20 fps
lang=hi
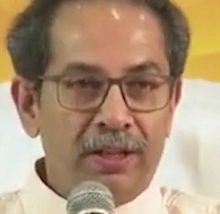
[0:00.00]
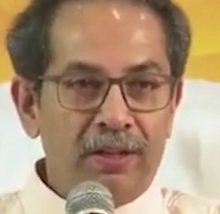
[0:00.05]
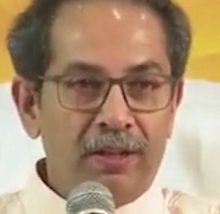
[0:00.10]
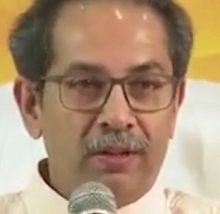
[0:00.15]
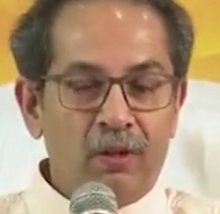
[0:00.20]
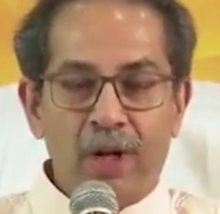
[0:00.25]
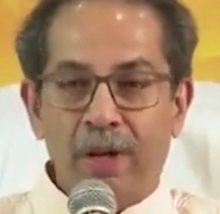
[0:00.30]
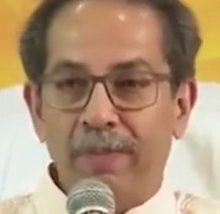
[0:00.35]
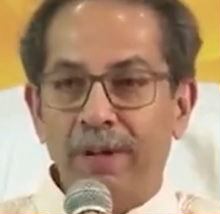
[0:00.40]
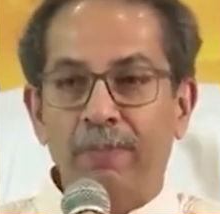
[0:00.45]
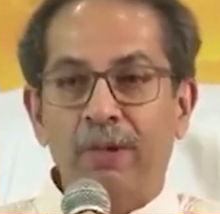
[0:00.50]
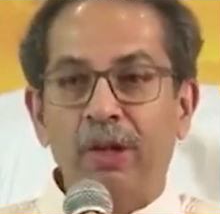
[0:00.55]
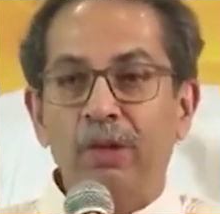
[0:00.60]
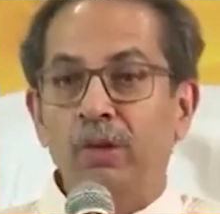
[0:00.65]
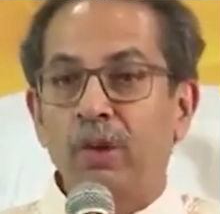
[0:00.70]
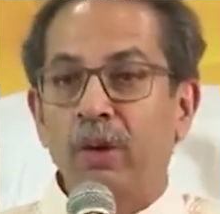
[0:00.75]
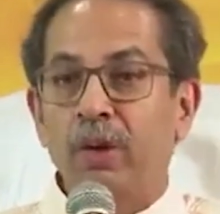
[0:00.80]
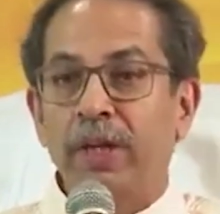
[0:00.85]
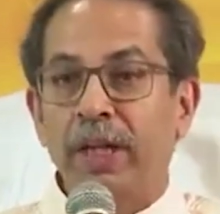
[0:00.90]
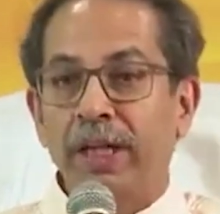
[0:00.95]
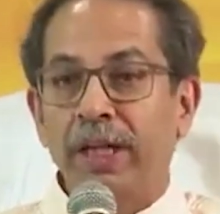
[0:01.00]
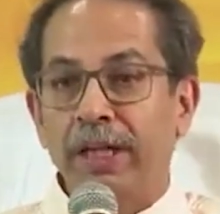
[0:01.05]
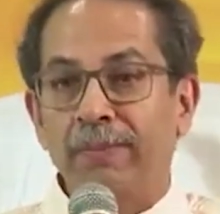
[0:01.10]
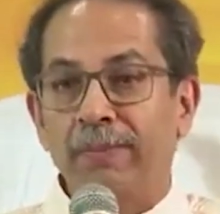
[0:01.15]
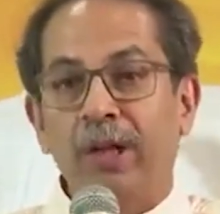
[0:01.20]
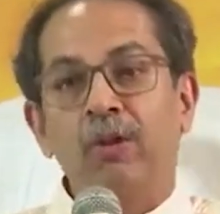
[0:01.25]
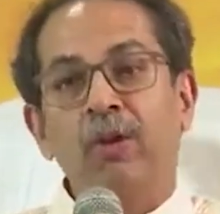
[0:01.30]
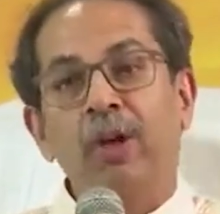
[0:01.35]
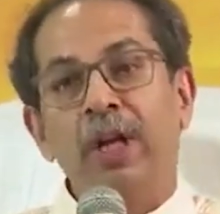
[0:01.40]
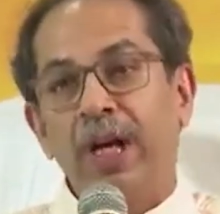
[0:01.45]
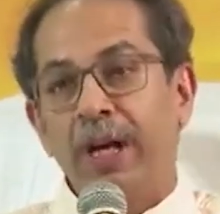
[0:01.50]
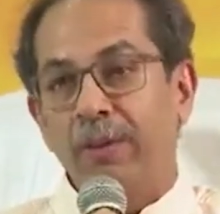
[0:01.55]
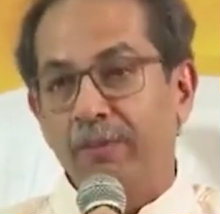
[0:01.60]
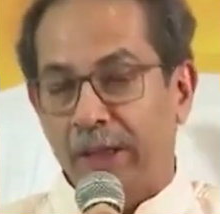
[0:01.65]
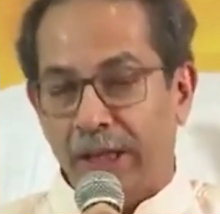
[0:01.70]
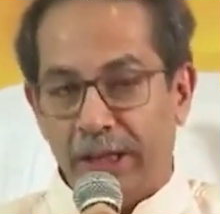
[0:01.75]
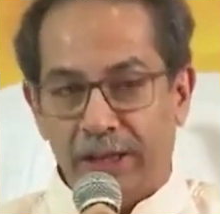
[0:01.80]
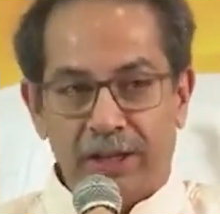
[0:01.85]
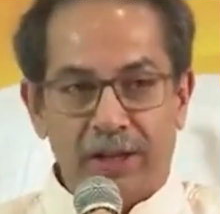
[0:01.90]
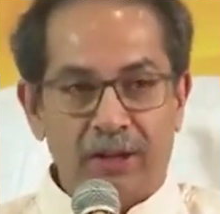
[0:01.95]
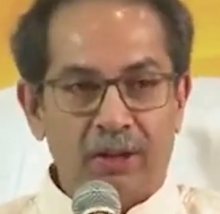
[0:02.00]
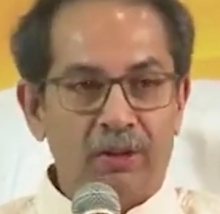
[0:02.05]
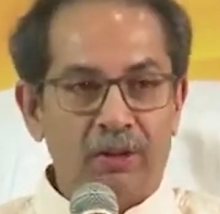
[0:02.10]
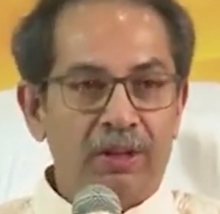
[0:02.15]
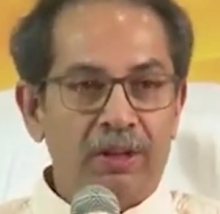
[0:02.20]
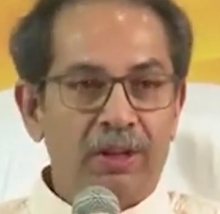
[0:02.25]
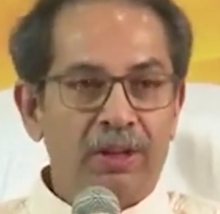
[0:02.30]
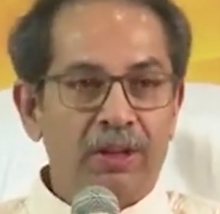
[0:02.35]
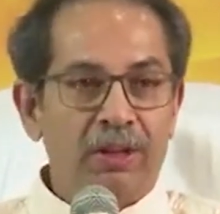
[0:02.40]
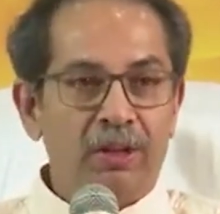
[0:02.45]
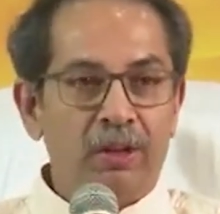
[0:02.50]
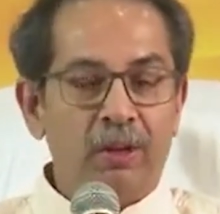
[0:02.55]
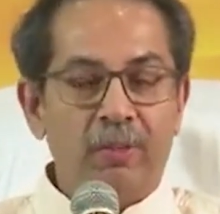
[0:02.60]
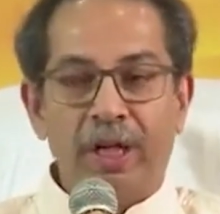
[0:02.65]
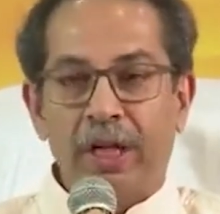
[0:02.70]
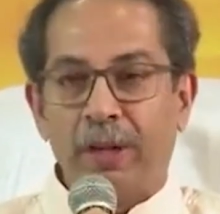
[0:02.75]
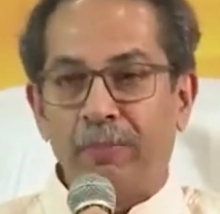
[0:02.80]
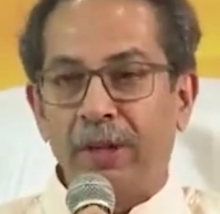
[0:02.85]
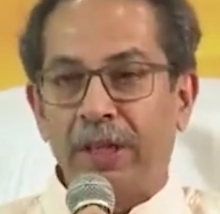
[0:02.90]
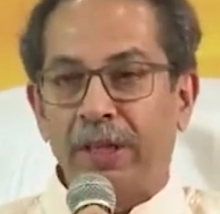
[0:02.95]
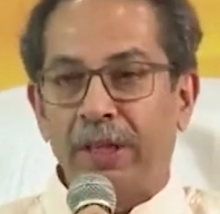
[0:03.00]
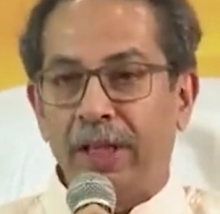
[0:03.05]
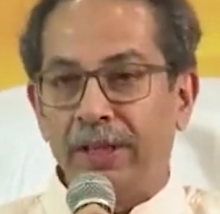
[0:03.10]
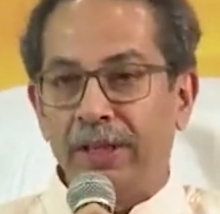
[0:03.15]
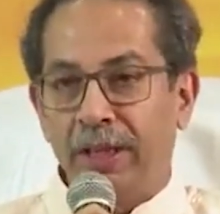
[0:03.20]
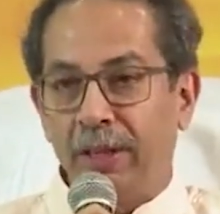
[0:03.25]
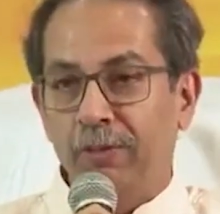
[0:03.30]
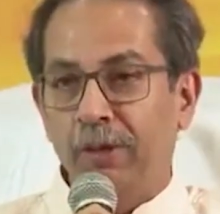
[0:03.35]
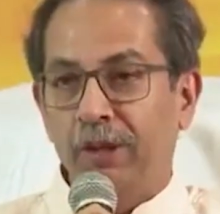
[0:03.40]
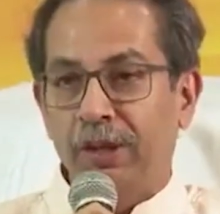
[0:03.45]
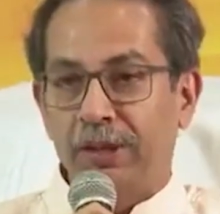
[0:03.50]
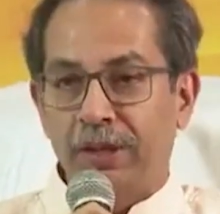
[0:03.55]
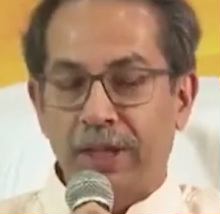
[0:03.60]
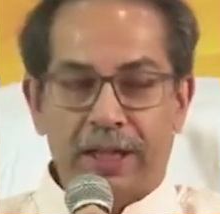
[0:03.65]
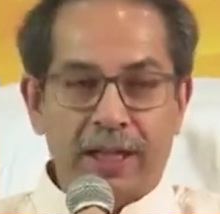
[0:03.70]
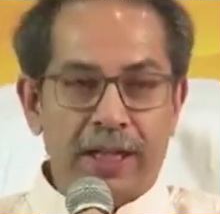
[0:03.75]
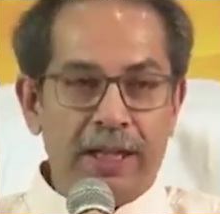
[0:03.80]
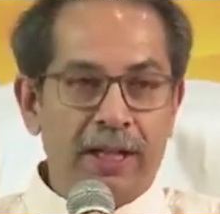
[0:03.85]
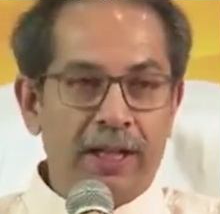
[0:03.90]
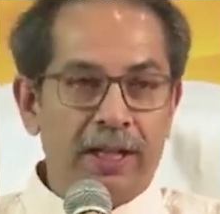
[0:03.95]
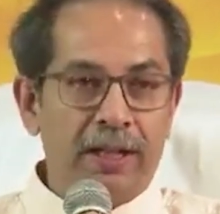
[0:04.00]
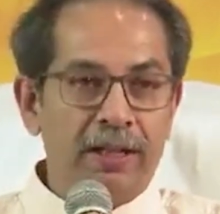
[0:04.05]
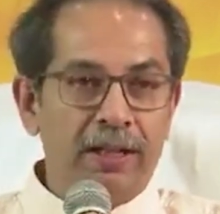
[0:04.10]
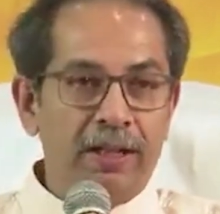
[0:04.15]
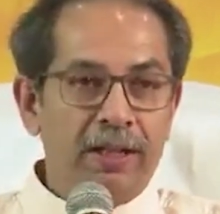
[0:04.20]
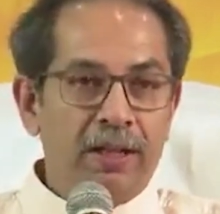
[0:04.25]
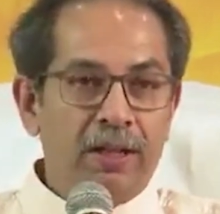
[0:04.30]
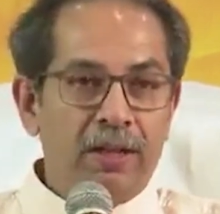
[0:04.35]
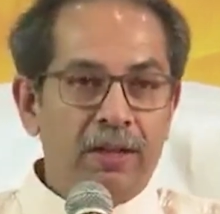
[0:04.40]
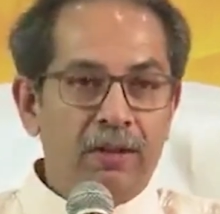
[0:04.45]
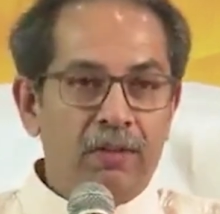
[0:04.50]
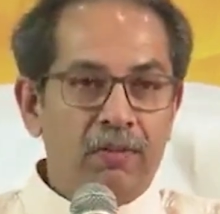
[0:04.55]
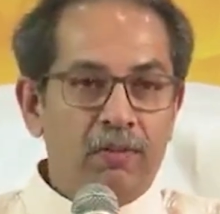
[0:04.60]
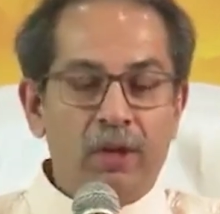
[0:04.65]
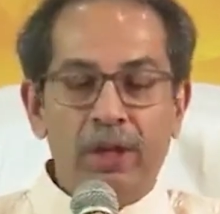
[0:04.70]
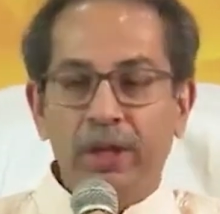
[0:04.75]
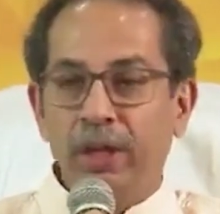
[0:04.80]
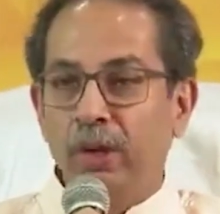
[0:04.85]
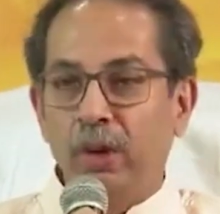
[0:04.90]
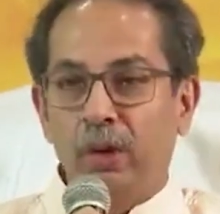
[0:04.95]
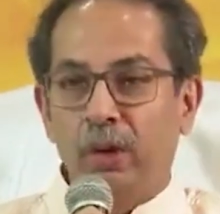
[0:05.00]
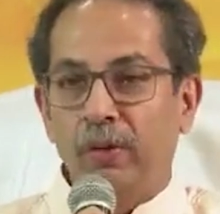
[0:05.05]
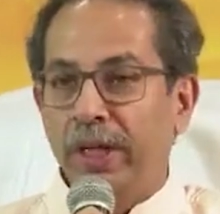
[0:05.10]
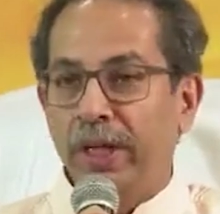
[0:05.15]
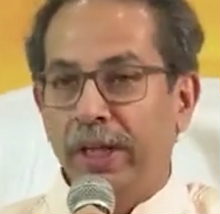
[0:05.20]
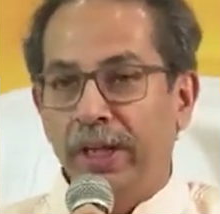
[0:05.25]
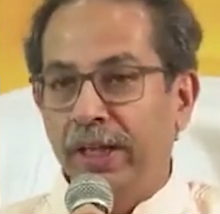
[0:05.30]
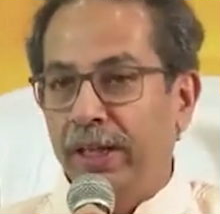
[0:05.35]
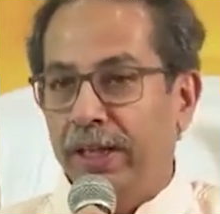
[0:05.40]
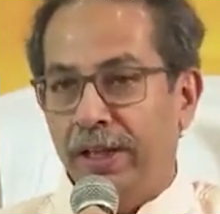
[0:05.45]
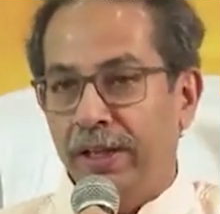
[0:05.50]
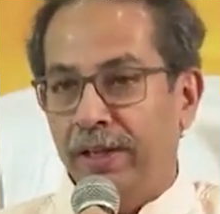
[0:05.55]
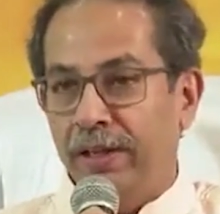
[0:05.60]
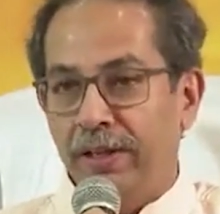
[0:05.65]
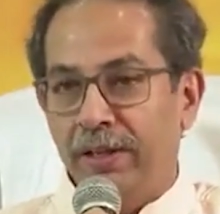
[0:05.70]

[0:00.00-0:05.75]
वो हमें मंजूर नहीं है मैं खुलेआम कहता हूं जो मेरे पिताजी ने मुझे सिखाया वो हिंदुत्व ये नहीं है